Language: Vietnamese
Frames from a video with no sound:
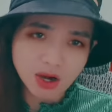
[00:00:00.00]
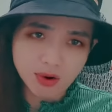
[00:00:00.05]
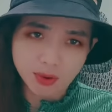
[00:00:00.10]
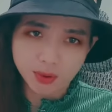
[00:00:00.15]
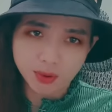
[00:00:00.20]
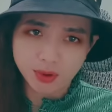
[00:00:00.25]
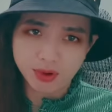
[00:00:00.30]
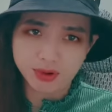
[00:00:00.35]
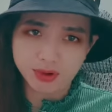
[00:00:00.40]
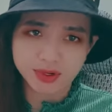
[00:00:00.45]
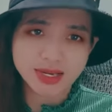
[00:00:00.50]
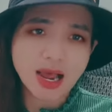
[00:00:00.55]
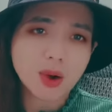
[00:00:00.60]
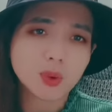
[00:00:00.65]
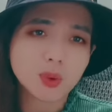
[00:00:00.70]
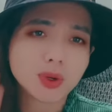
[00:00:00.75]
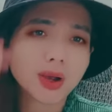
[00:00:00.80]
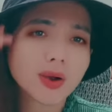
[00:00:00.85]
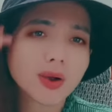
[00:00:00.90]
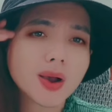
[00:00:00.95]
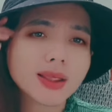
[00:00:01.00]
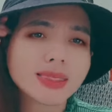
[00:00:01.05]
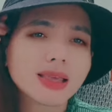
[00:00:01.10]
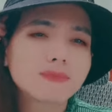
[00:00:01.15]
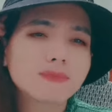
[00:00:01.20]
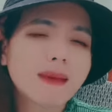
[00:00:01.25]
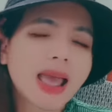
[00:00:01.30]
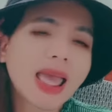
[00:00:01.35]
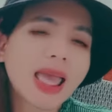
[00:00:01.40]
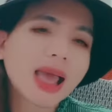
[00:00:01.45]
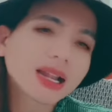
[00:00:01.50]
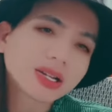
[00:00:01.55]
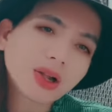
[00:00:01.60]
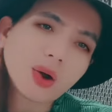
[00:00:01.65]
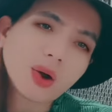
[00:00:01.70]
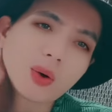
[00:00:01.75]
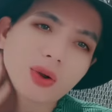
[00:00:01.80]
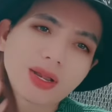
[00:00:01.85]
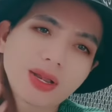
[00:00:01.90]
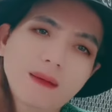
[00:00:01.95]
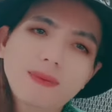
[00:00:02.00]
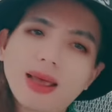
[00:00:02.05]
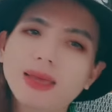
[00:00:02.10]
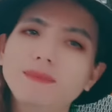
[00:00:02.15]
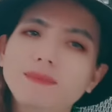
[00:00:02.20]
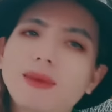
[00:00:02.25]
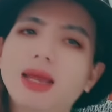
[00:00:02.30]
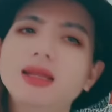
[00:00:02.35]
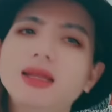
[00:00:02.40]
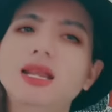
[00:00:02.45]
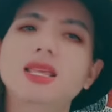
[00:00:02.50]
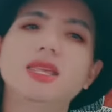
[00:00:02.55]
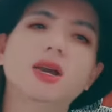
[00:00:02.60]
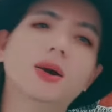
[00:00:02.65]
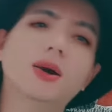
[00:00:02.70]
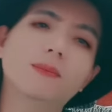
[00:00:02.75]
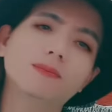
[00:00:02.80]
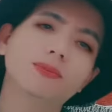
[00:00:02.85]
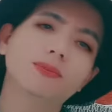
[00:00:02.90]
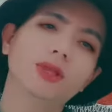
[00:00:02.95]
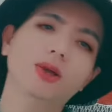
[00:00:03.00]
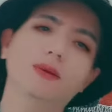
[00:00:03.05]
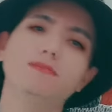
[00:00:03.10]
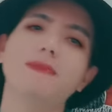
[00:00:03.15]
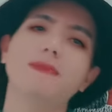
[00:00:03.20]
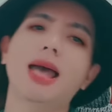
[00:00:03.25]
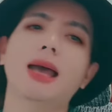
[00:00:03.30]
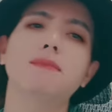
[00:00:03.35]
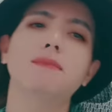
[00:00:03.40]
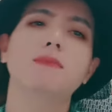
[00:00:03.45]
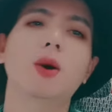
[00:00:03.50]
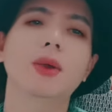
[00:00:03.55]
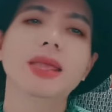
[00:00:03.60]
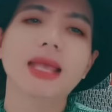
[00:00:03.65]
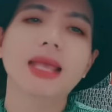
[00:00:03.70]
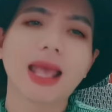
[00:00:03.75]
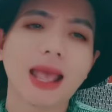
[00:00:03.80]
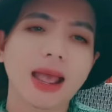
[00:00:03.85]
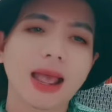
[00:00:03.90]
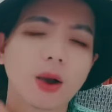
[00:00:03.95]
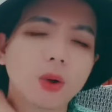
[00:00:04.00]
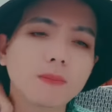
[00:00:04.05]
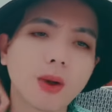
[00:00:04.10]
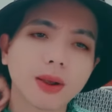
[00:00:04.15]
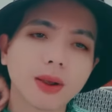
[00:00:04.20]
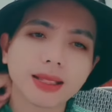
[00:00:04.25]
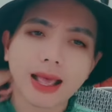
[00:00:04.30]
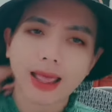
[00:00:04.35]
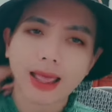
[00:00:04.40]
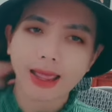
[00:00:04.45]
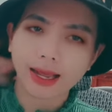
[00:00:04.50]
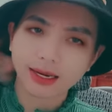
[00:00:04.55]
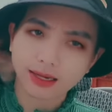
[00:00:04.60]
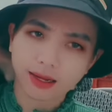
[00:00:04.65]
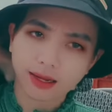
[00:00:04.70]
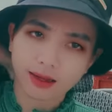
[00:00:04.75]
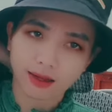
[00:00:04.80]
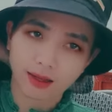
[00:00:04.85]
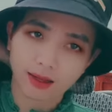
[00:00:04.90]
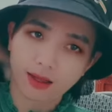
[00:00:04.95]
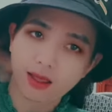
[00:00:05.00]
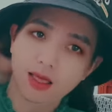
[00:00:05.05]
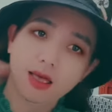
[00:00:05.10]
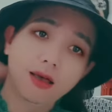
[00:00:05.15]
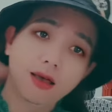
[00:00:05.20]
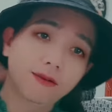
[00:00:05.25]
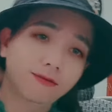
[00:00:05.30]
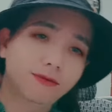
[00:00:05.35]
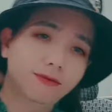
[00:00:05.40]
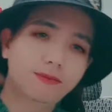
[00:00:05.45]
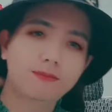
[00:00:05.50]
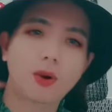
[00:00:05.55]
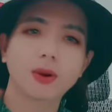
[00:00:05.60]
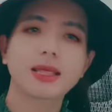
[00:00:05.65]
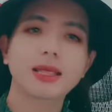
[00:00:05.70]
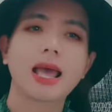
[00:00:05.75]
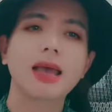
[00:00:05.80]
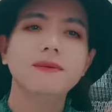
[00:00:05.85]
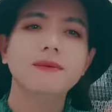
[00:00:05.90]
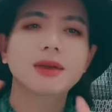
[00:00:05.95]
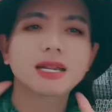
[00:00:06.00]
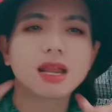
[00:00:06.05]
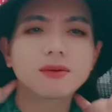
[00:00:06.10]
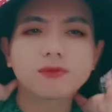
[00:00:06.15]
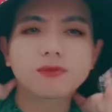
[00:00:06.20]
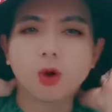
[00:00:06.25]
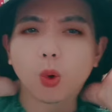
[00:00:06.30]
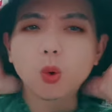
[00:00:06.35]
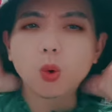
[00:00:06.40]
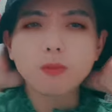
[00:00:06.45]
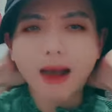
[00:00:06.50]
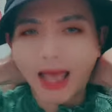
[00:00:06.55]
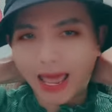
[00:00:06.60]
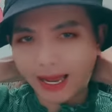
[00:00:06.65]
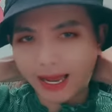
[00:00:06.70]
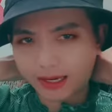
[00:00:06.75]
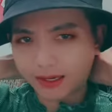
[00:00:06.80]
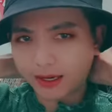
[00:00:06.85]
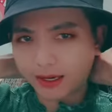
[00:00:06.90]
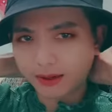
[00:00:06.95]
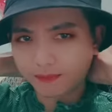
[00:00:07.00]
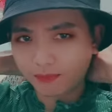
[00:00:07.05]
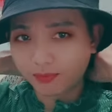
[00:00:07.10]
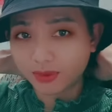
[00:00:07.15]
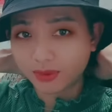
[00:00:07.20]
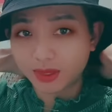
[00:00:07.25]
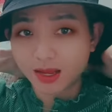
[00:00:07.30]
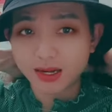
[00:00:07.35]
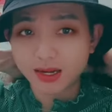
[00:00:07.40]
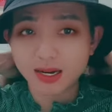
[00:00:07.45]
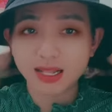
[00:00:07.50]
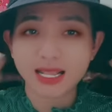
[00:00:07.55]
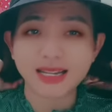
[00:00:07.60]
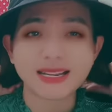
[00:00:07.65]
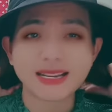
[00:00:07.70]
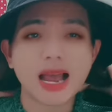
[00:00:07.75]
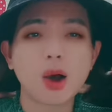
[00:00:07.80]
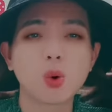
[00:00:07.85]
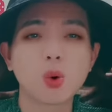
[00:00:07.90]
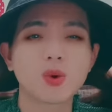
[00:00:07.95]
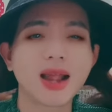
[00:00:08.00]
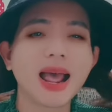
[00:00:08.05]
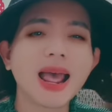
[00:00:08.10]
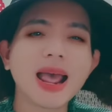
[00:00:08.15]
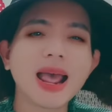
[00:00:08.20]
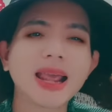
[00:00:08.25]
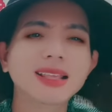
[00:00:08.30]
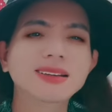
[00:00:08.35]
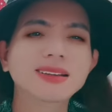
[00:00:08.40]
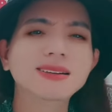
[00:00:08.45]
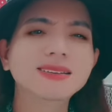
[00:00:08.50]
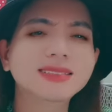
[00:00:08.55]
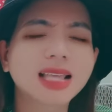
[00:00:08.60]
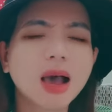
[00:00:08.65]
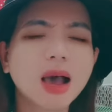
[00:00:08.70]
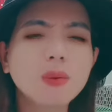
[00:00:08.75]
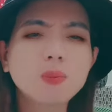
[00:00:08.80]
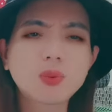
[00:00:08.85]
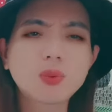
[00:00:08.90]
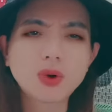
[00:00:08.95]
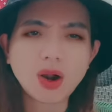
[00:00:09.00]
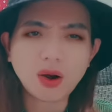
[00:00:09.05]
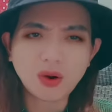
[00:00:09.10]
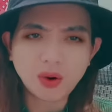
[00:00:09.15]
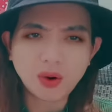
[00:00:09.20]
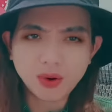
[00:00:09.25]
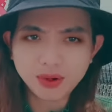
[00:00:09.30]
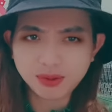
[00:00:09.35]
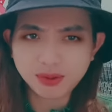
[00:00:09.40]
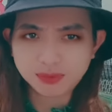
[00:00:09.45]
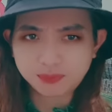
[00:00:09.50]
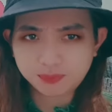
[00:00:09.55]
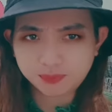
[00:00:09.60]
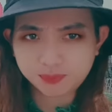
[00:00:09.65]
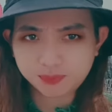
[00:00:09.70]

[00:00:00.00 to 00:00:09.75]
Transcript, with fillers: rồi đầu đã có cho bạc rồi đã phải phải đi nhuộm nhuộm bạc mỗi ngày của mỗi tháng đó mỗi tháng phải đi phủ bạc đó cho nên là đầu đã hai thứ tóc rồi